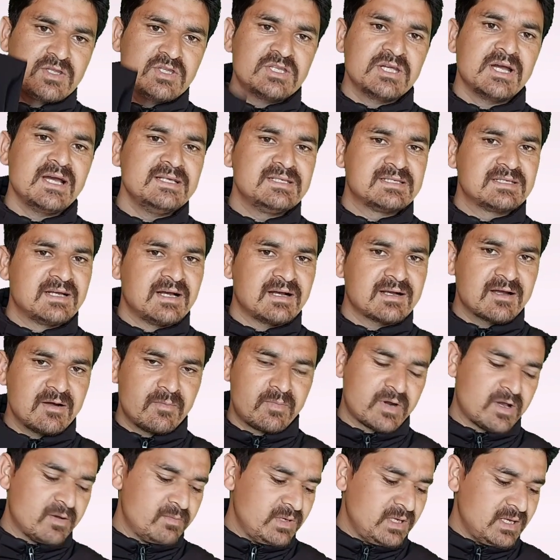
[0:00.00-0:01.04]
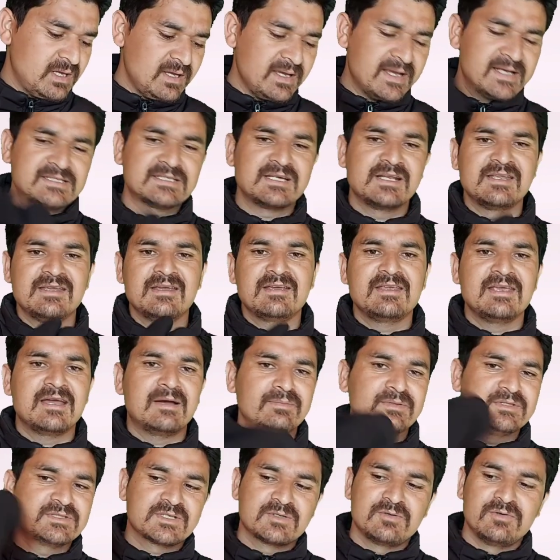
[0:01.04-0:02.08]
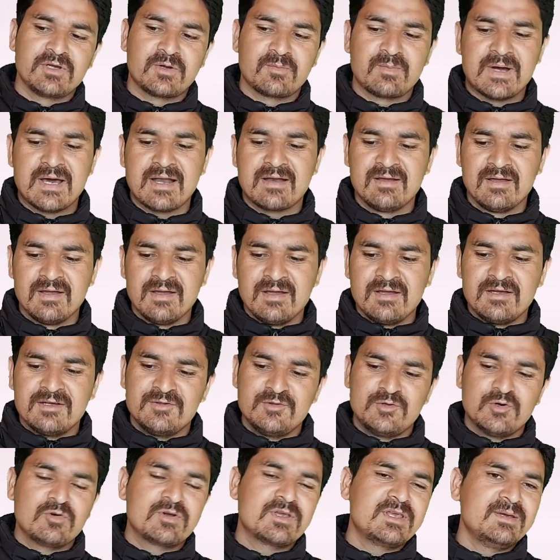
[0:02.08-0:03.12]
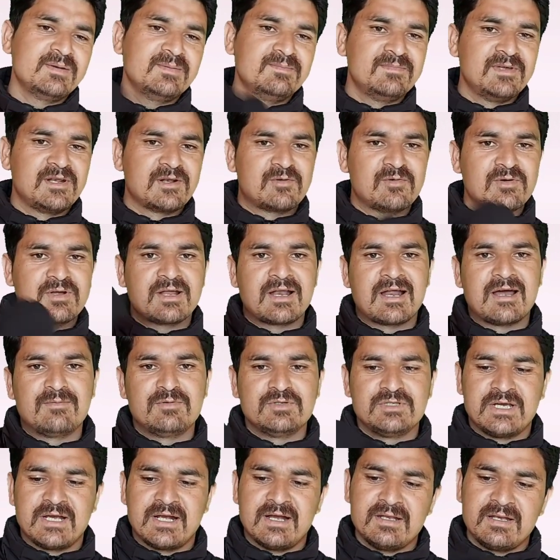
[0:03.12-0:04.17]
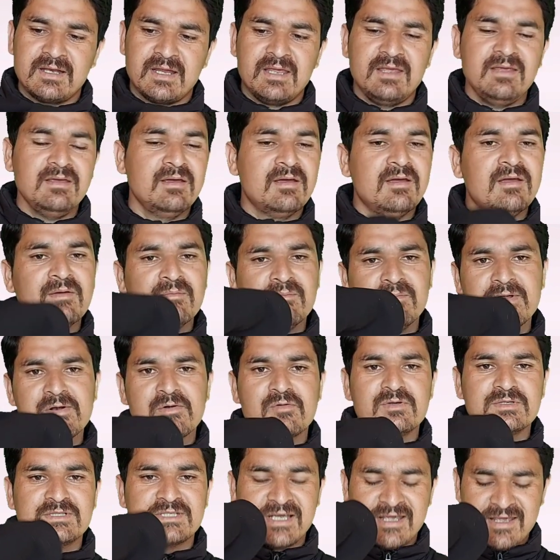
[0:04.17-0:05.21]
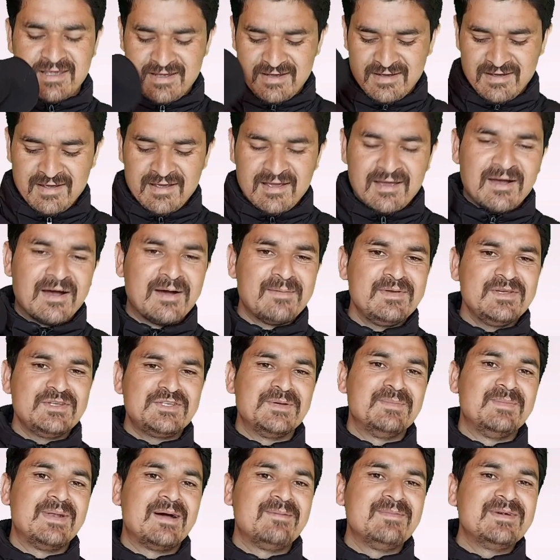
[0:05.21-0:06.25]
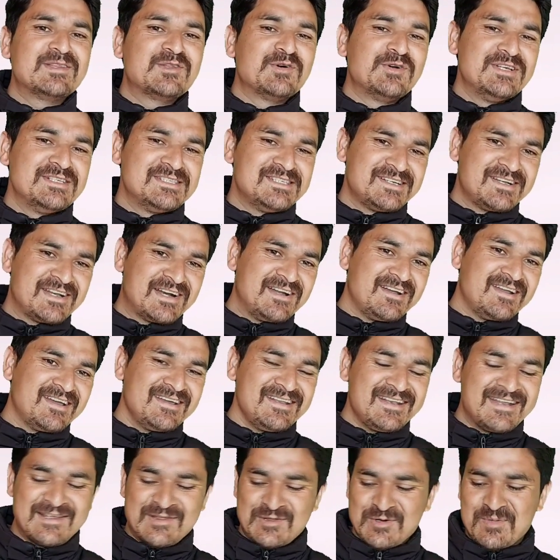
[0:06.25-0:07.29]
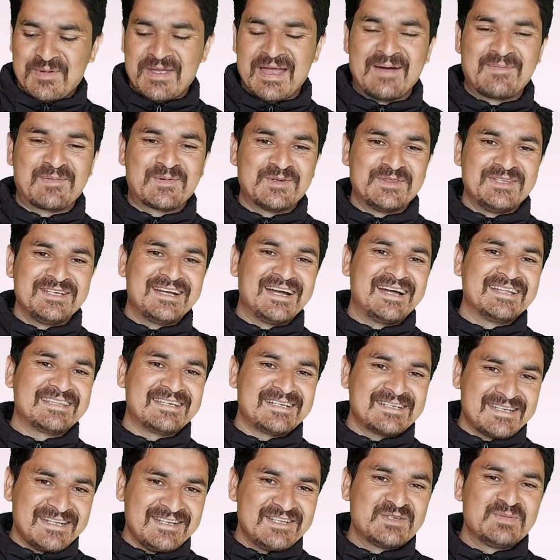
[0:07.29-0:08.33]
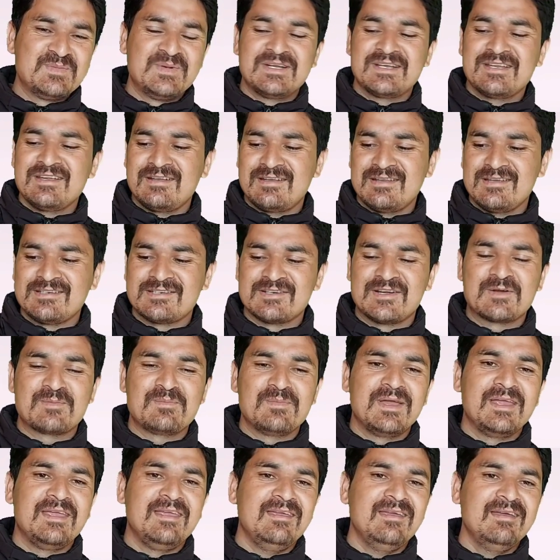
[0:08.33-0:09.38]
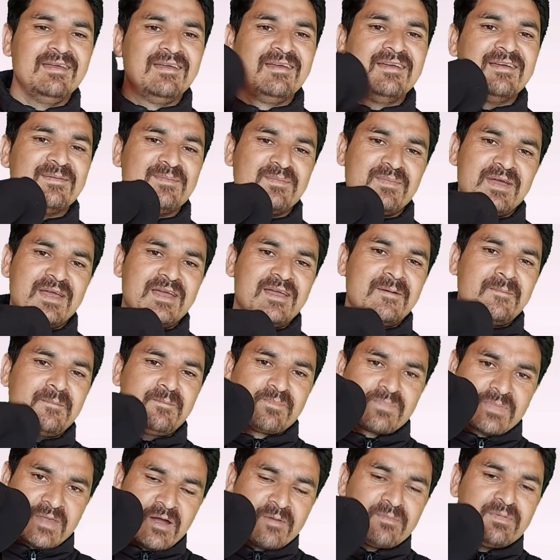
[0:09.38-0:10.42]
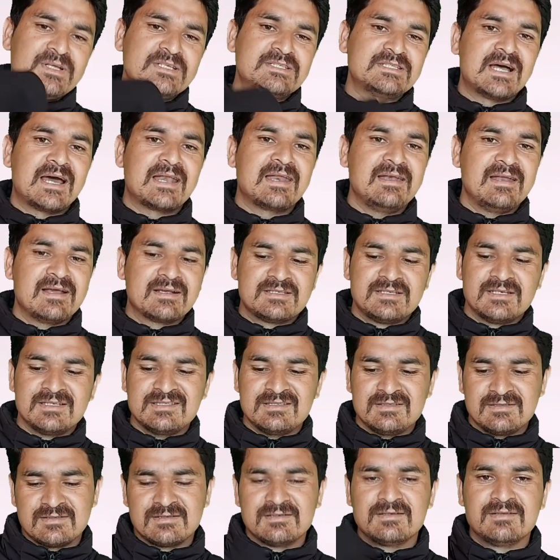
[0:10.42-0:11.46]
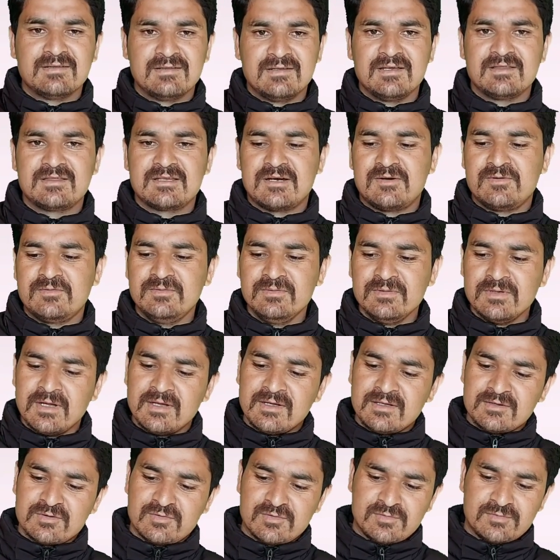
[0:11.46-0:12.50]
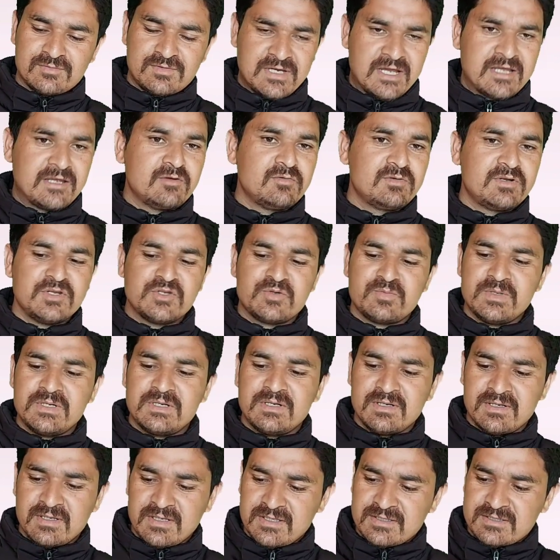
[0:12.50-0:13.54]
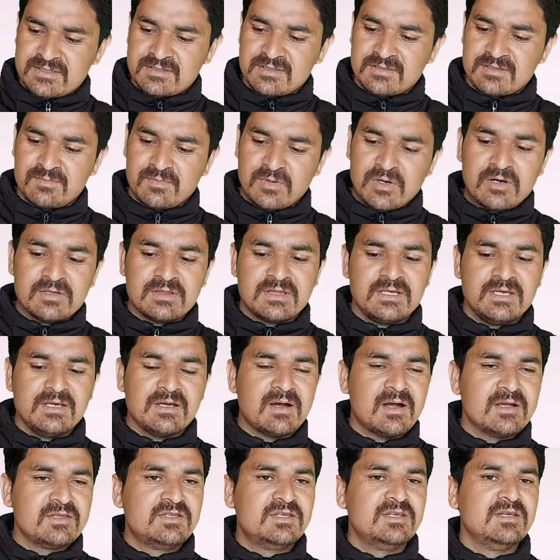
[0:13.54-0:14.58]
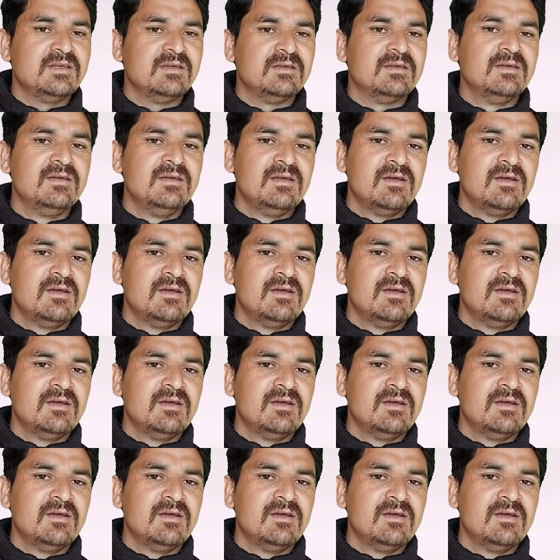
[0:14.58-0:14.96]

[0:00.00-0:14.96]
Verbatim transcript: अच्छा इसका कपड़ा भी है ऐसा नहीं है कि आप इसको एक बार धोके बिल्कुल खराब हो जाएगा नहीं बिल्कुल सही है अभी शिमला में थोड़ी सी ठंड है नहीं तो मैं आपको दिखाता टीचमेंट की टी शर्ट में ही मैं अपने सारे लेक्चर्स देता हूँ तो थैंक यू टीचमेंट इस बहुत ही अच्छी